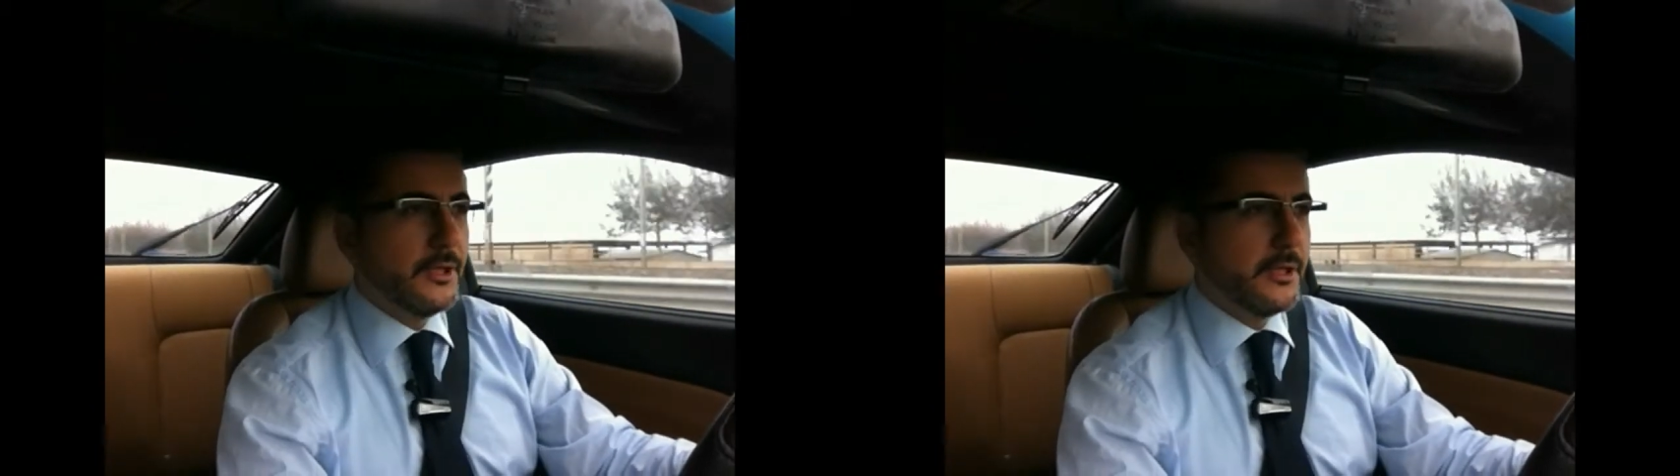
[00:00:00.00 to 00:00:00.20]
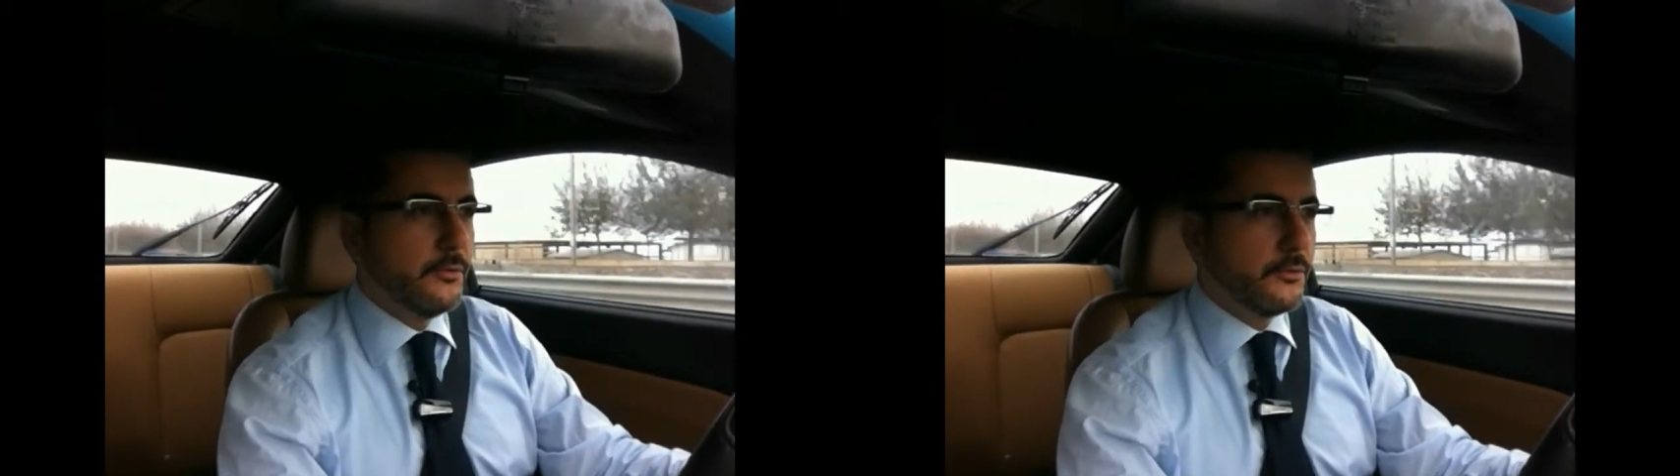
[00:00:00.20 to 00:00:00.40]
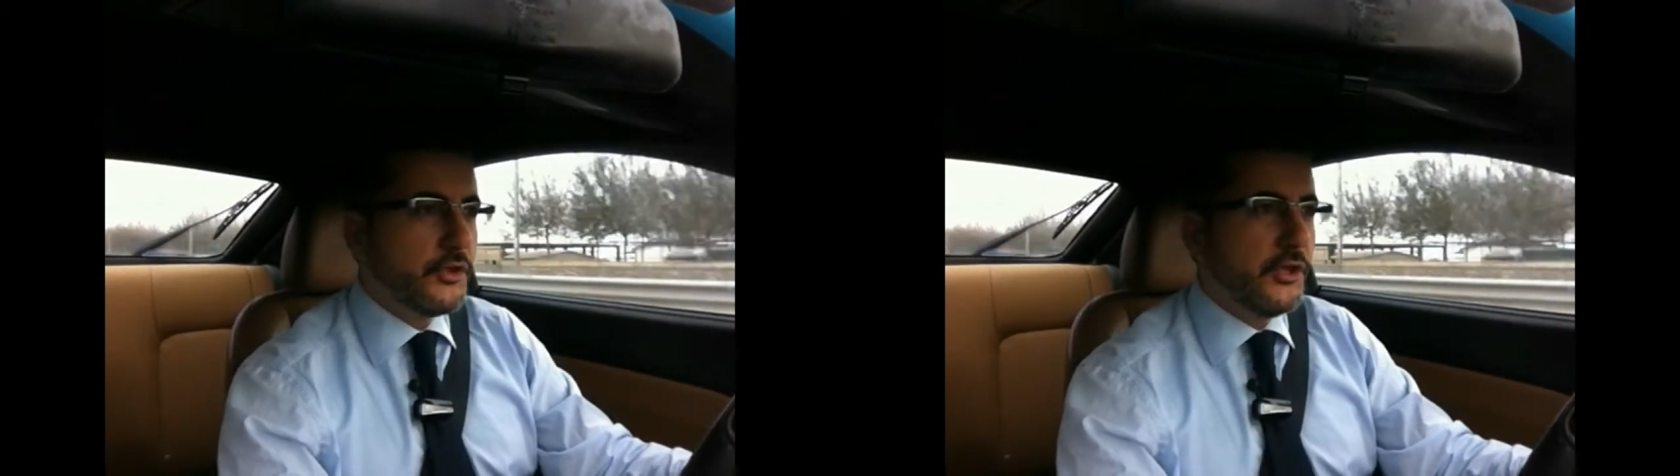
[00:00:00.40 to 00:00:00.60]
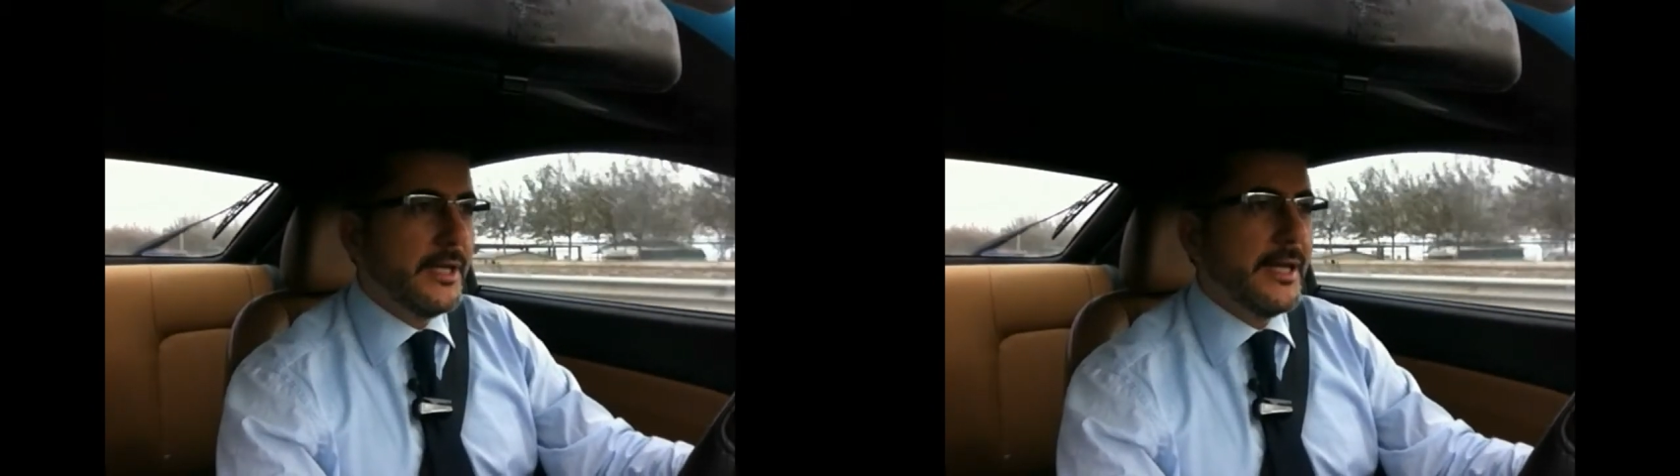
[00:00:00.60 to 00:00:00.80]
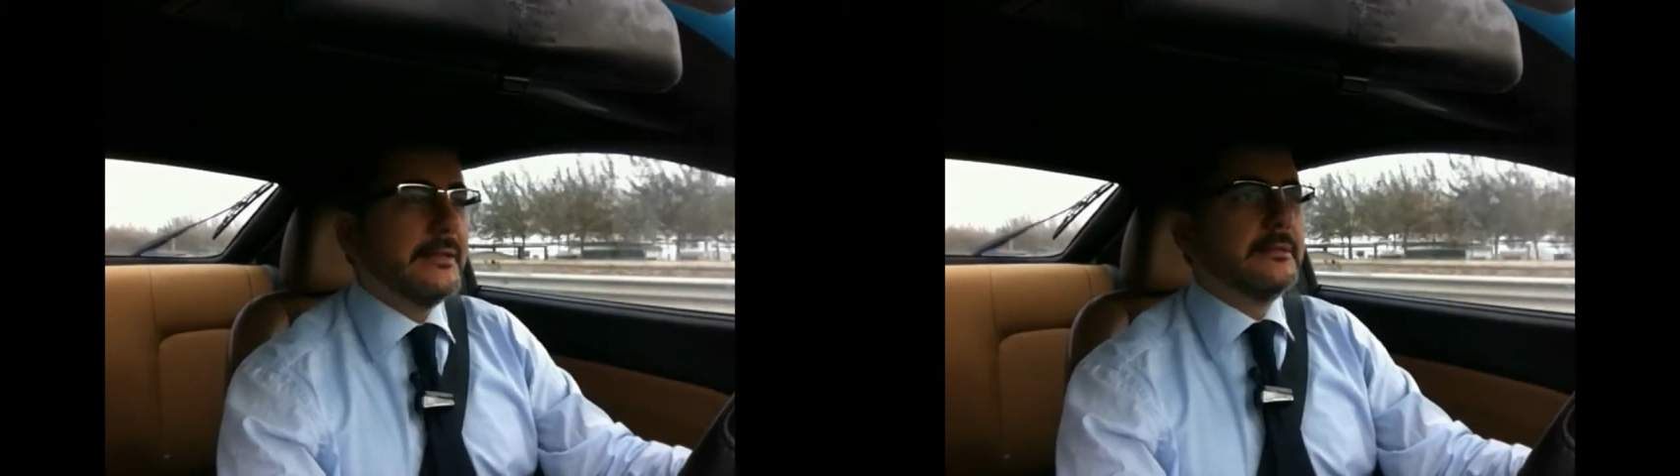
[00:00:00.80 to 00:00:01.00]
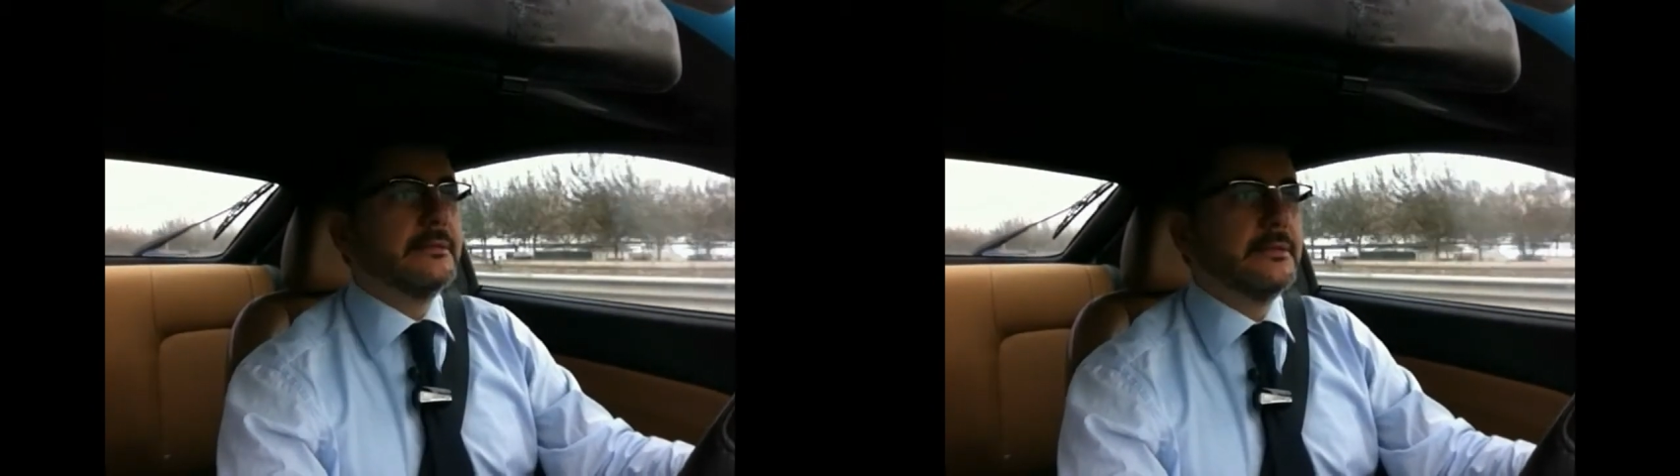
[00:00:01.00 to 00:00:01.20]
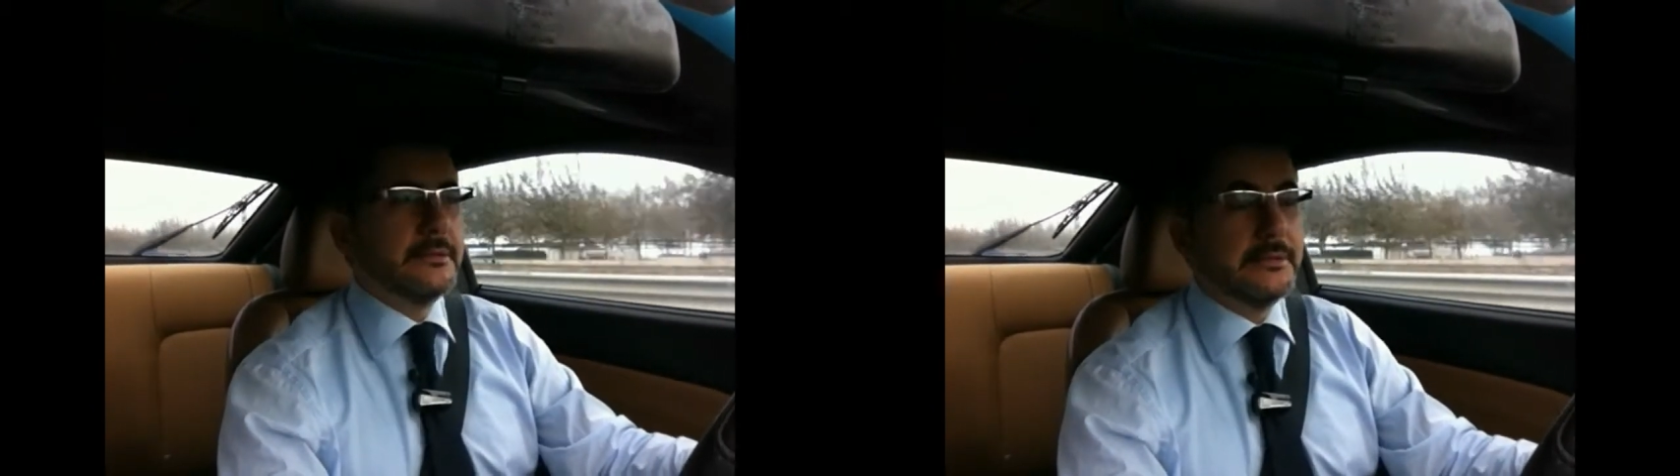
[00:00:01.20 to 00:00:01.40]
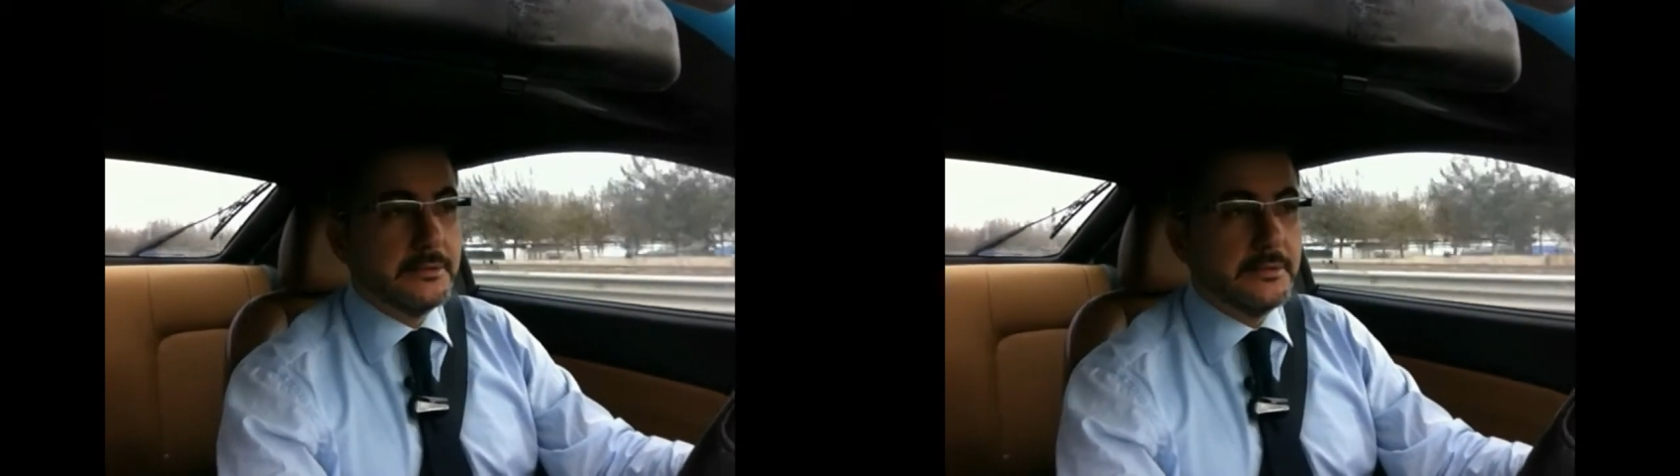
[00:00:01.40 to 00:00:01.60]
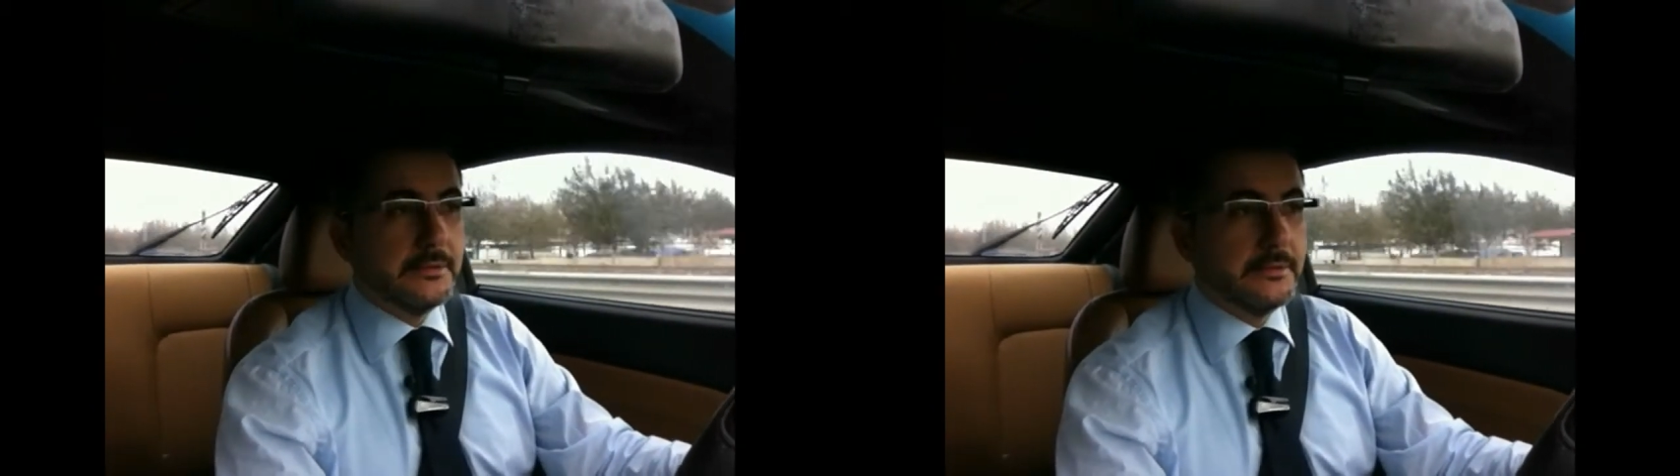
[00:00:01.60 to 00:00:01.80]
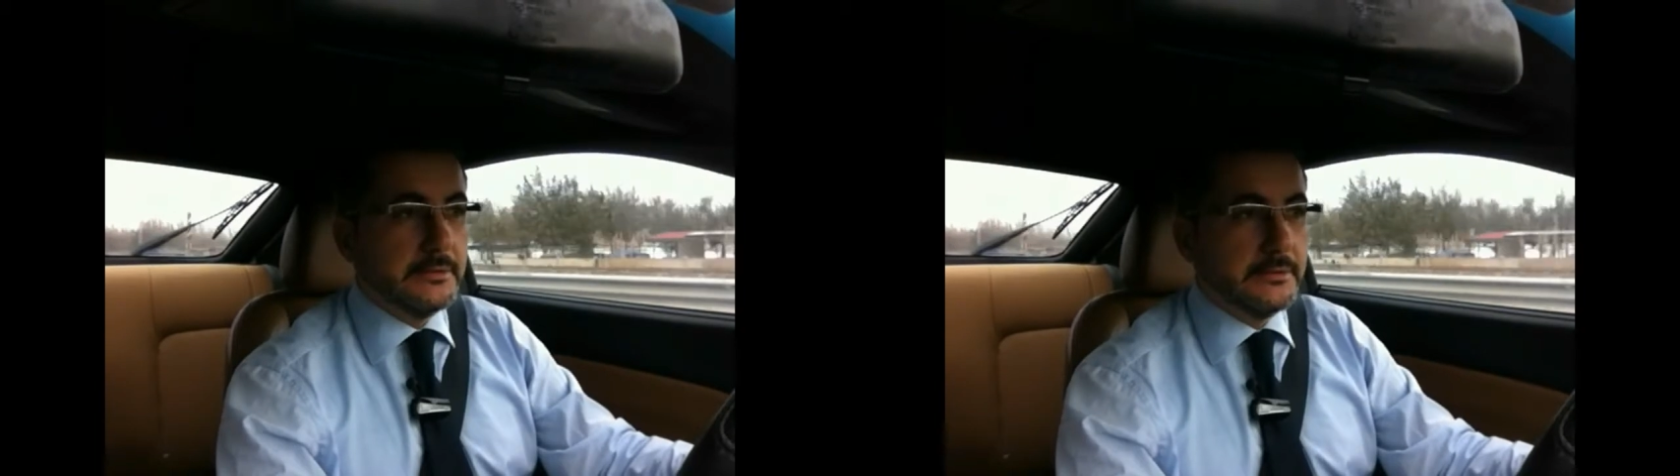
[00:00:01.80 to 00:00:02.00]
di chirurgia
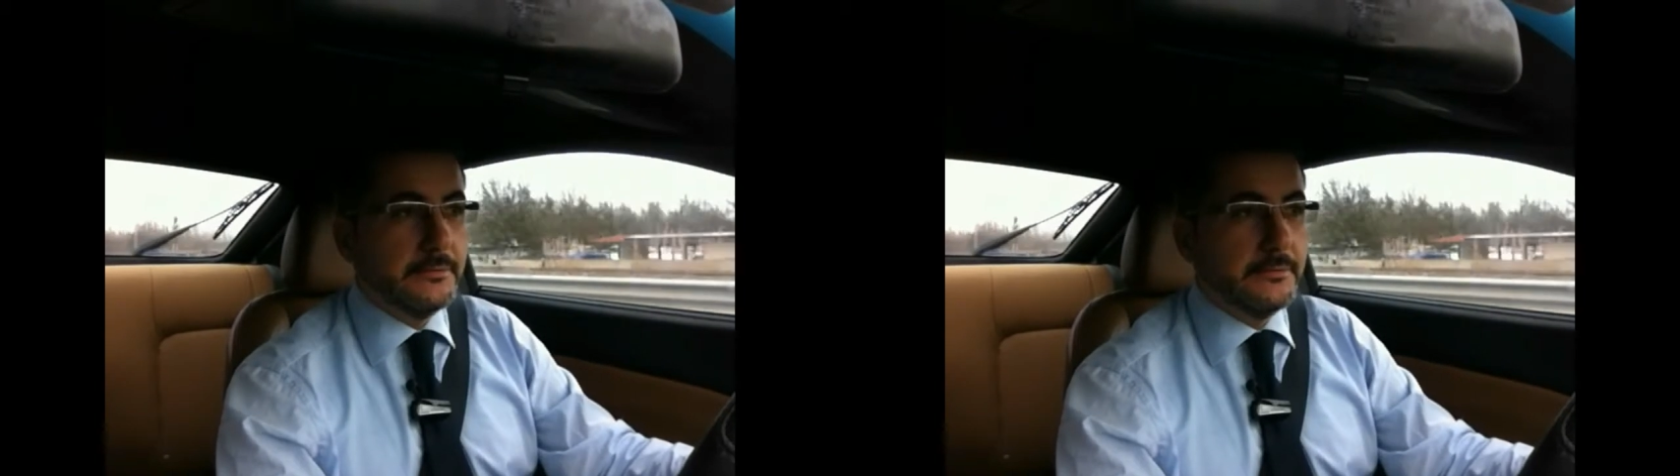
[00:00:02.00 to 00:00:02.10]
eh,